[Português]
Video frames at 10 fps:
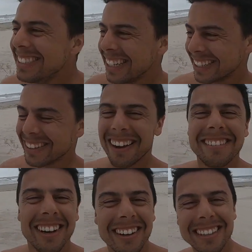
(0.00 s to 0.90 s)
Achei que o
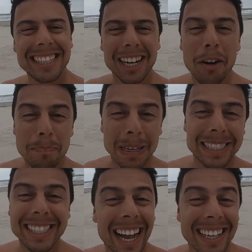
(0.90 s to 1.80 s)
gavião ia deixar o
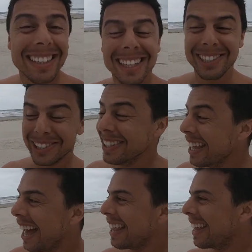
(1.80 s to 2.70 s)
peixe cair, deixou
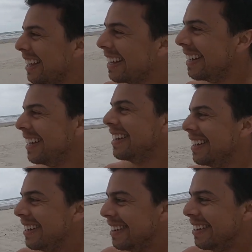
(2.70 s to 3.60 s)
nada.
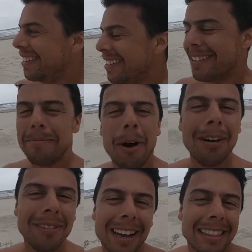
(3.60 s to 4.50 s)
Bom,
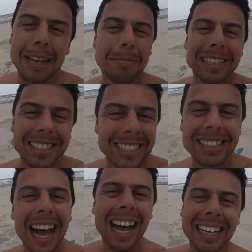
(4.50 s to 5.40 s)
a vala tá
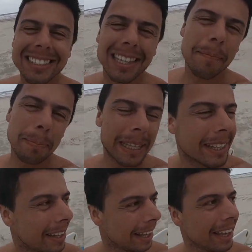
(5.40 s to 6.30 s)
mexidaça,
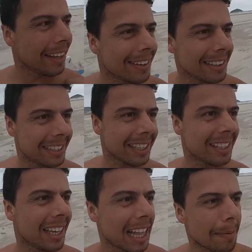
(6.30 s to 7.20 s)
pequena. Eu achei
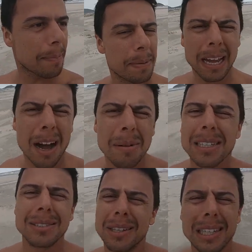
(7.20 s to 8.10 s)
que ia dar pra pegar
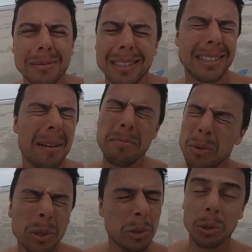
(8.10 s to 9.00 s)
uma zona, mas tá
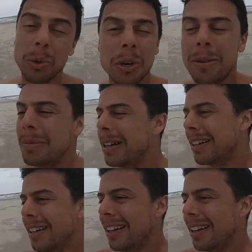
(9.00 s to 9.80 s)
muito ruim, mano.